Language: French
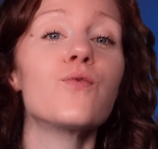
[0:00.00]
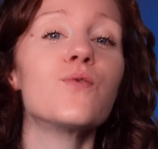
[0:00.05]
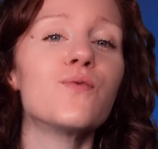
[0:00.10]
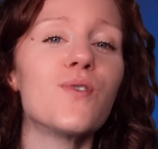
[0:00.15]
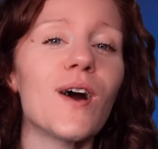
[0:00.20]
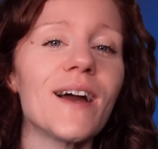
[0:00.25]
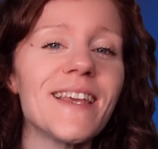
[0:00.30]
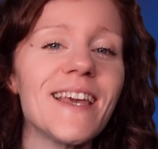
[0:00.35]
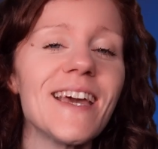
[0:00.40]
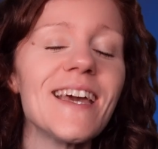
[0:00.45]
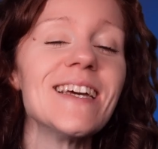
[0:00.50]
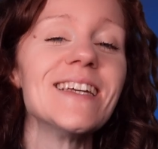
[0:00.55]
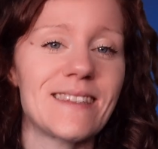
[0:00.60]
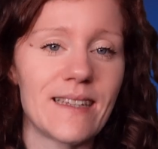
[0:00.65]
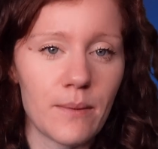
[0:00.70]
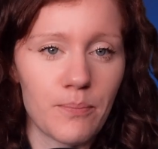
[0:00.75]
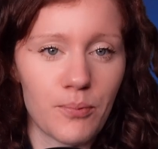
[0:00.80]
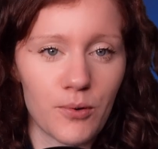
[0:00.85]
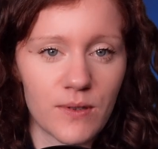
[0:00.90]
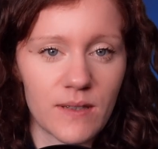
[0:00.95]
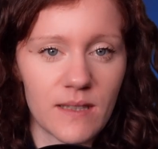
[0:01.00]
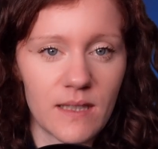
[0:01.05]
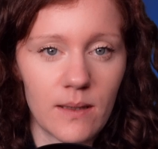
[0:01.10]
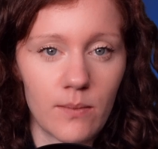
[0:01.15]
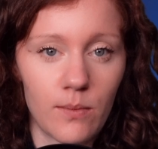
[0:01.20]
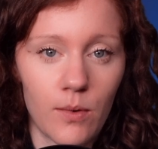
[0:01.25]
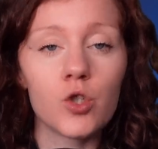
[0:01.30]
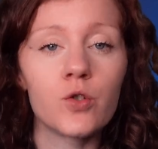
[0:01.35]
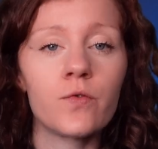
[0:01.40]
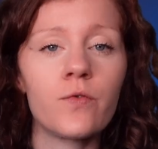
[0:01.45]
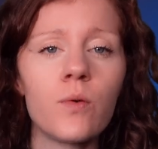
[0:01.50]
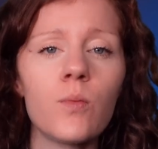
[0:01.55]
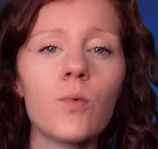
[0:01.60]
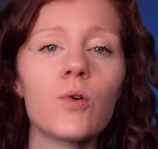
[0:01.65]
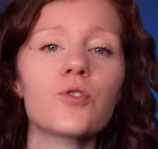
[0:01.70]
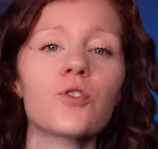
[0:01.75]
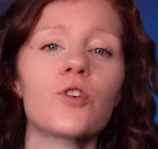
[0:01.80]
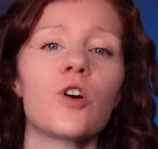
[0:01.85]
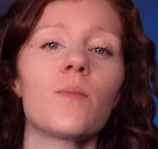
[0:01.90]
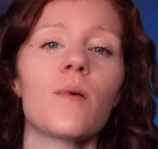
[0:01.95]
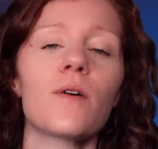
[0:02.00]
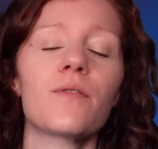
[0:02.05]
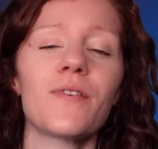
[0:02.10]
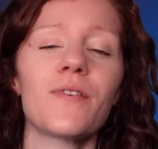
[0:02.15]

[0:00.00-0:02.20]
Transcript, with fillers: Vous voyez, c'est possible. Je vous montre comment